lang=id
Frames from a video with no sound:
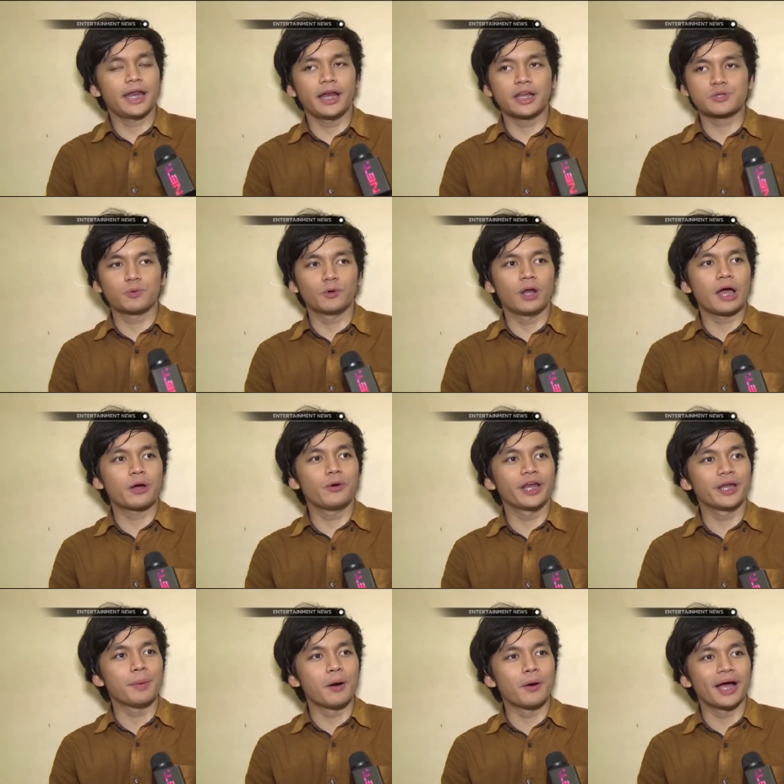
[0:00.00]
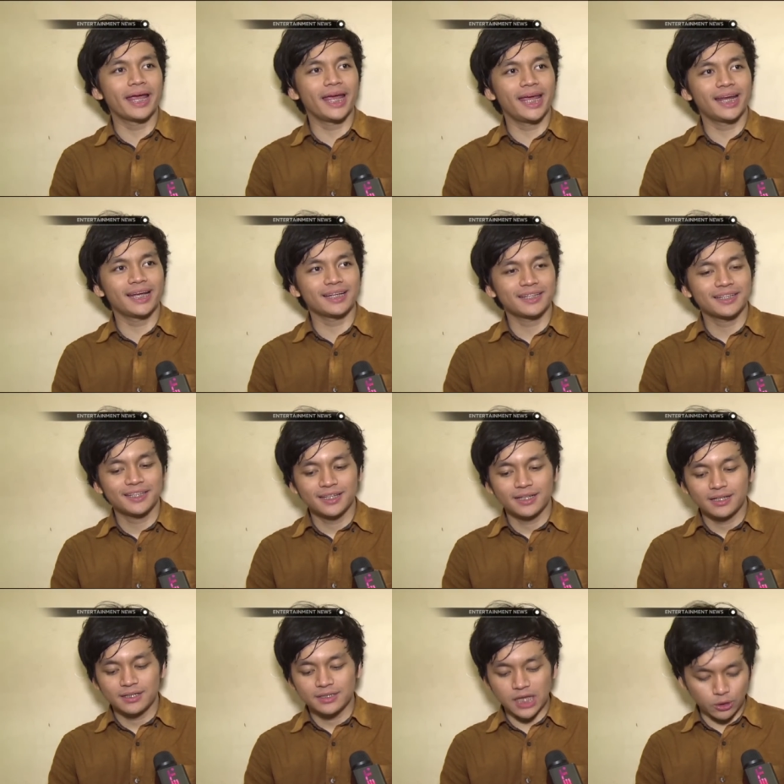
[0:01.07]
ada 10 lagu yang dibawain
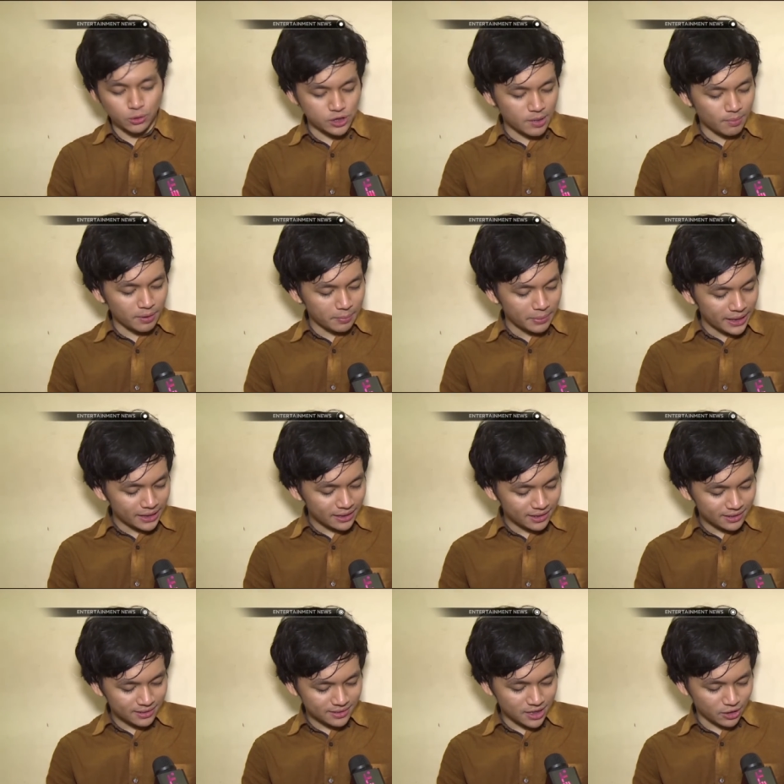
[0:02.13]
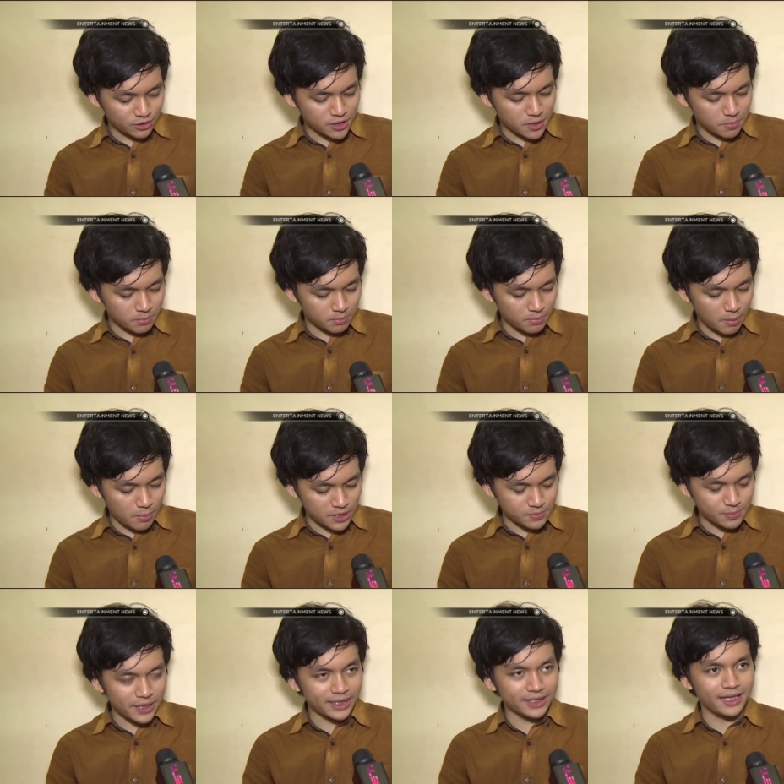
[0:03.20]
satu jam lebih satu jam
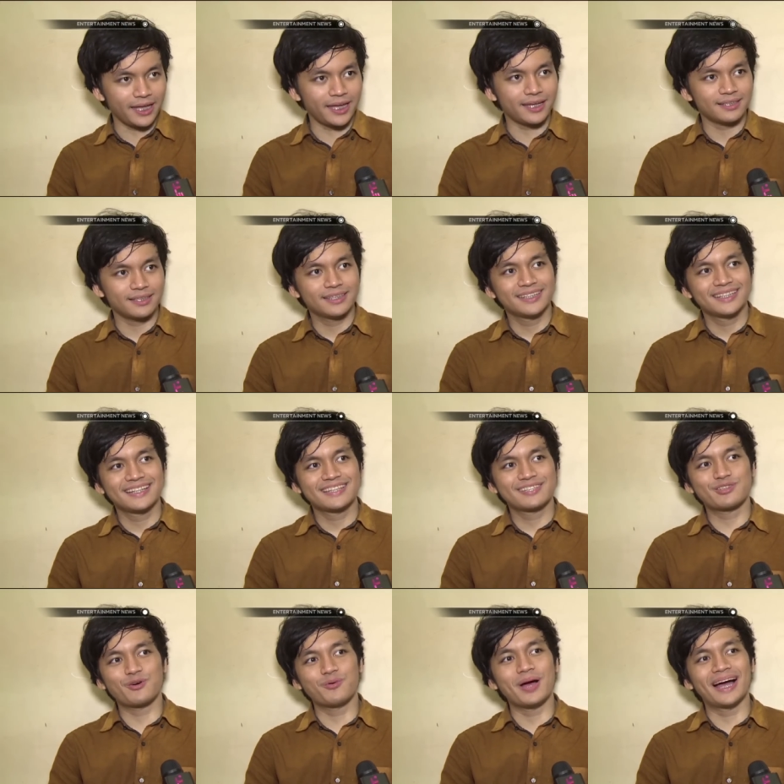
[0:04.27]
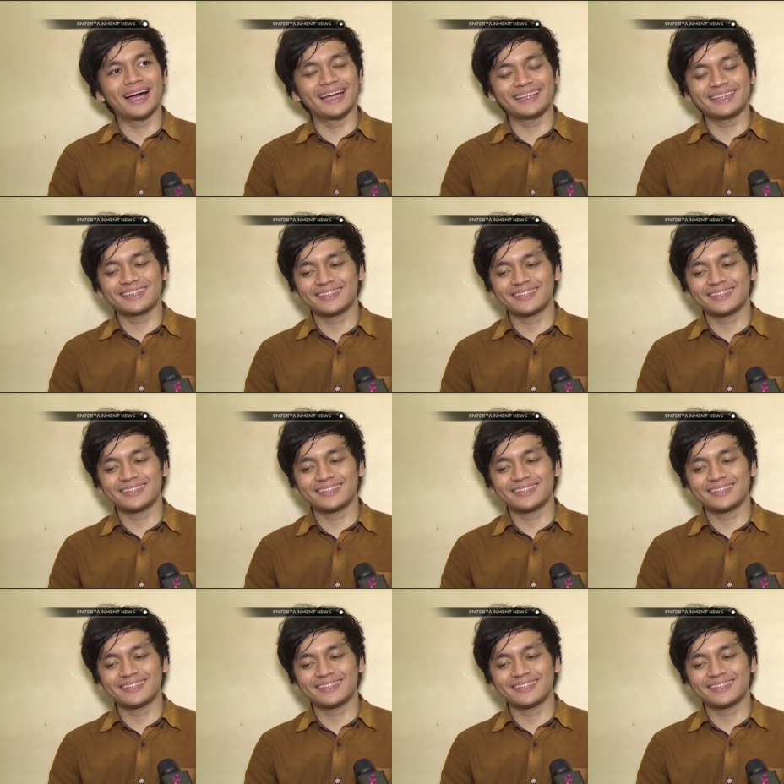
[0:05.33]
15 menit kayaknya seru banget